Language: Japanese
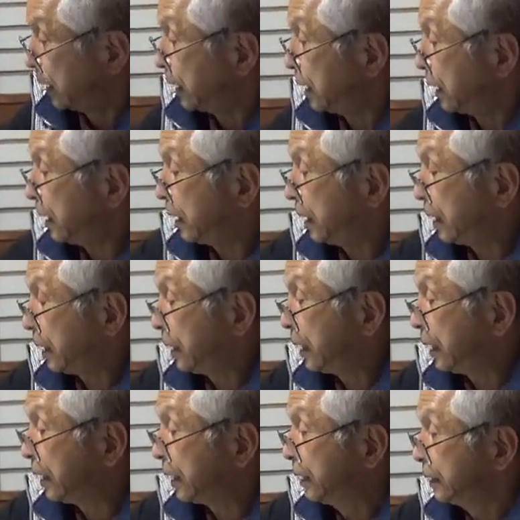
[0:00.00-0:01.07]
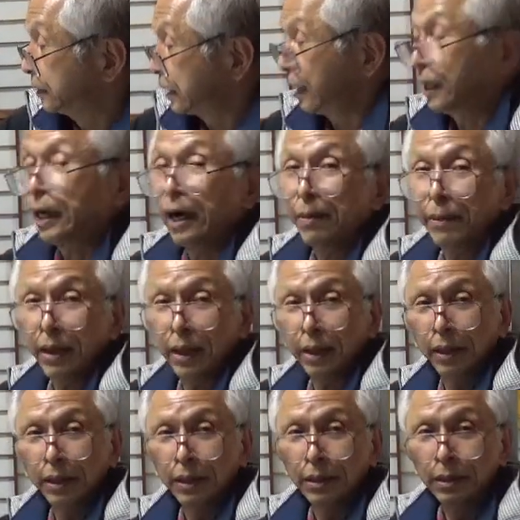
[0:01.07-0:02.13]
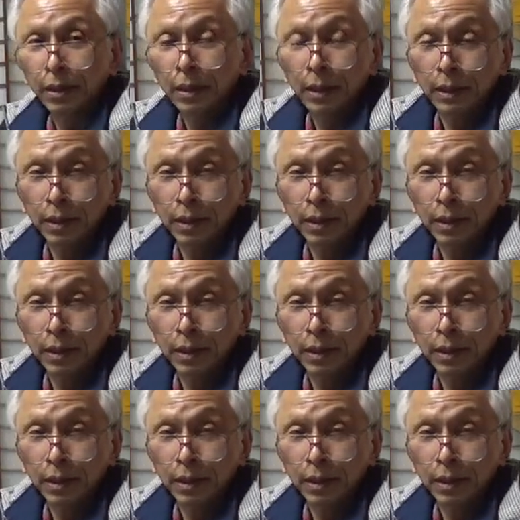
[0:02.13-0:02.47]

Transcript: えー、ツタンカーメン